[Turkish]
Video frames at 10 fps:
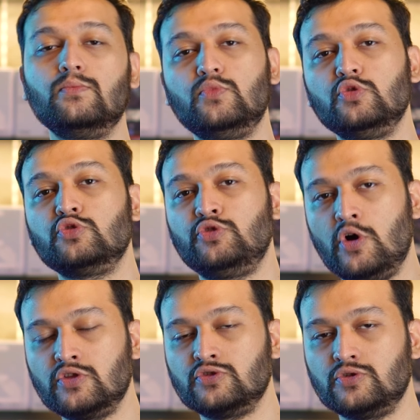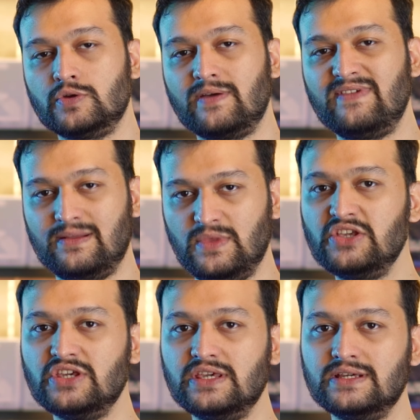bu 4
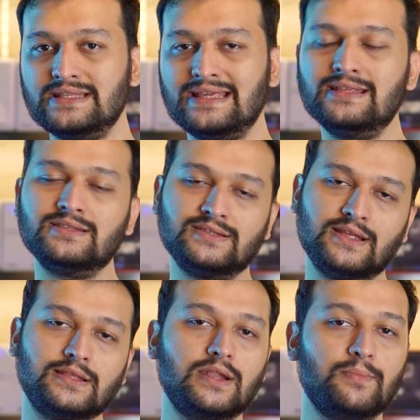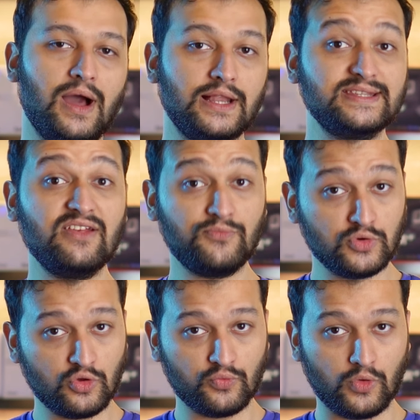verimlilik çekirdeğinin tredleri maalesef
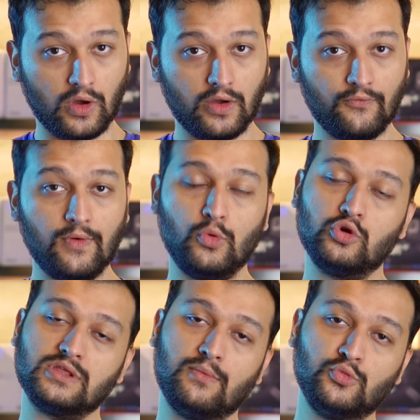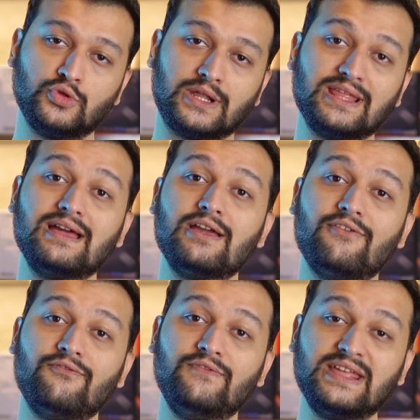bulunmuyor. Ve bu yüzden bunlara da
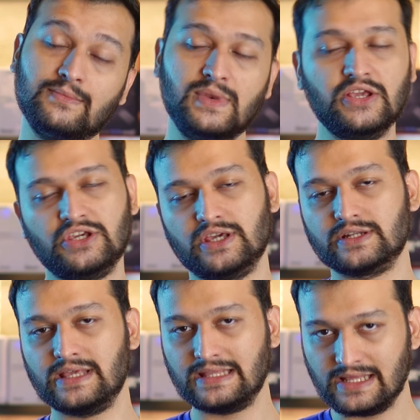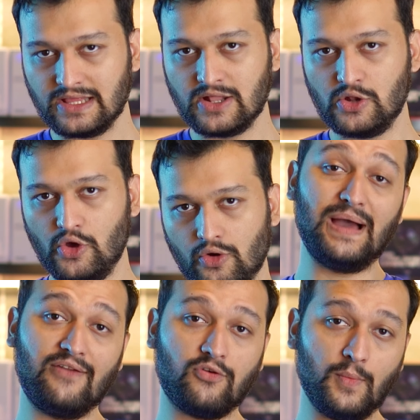verimlilik çekirdekleri deniliyor.
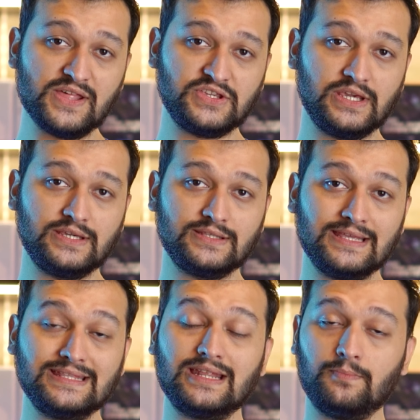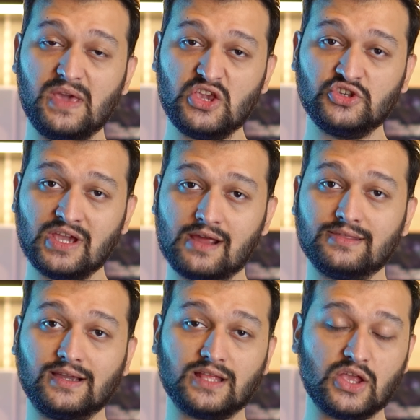Performans çekirdekleri 5
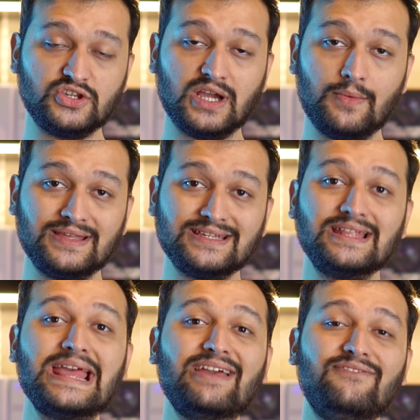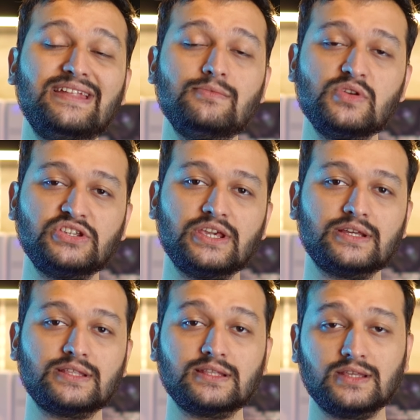GHz'e kadar çıkabilirken verimlilik
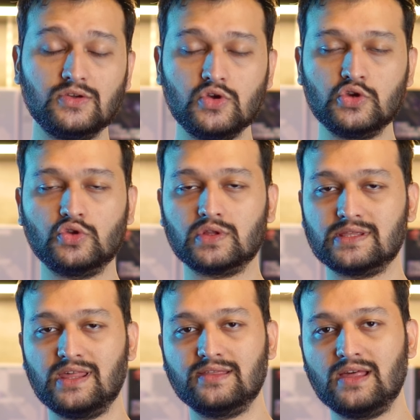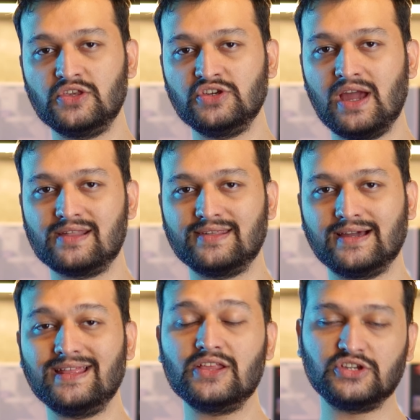çekirdekleri 3.80 GHz'e
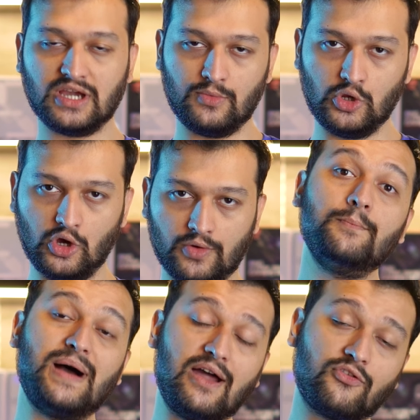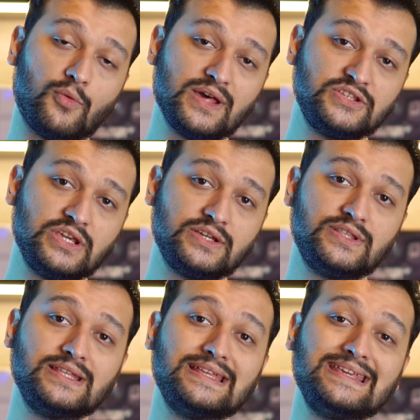kadar çıkabiliyor. Performans
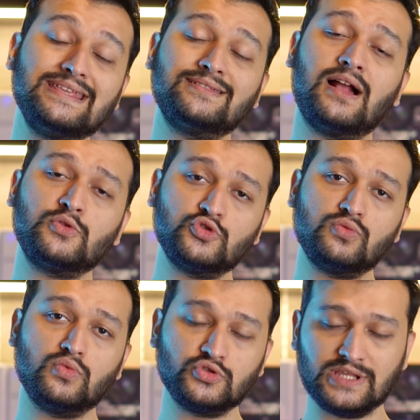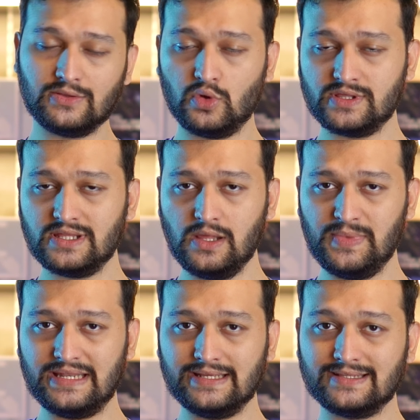çekirdekleri Intel Turbo Boost teknolojisiyle
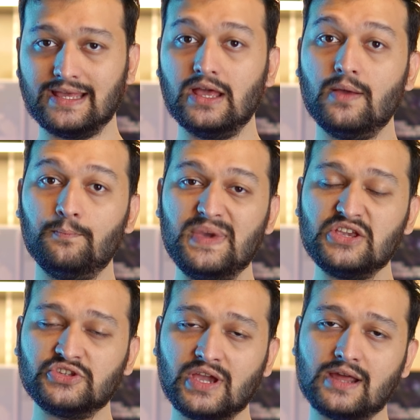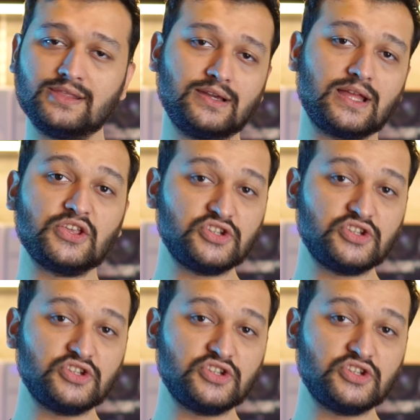birlikte 5 GHz'e kadar